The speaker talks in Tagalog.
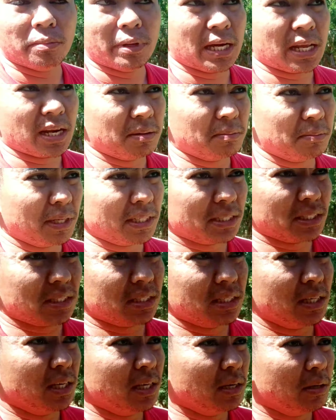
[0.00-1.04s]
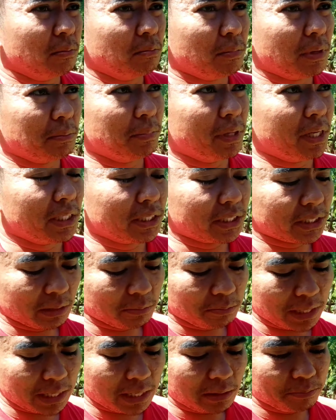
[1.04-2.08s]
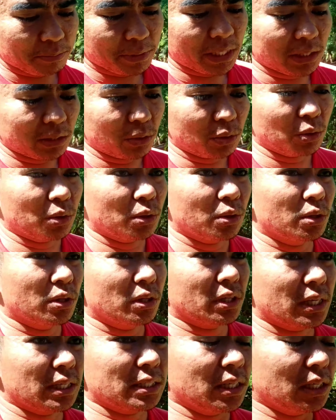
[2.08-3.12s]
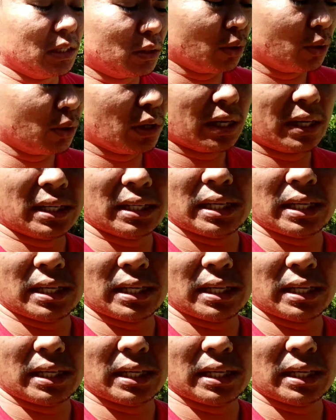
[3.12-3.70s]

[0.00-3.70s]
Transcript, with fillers: para mas mabilis siyang mapino kasi ito ang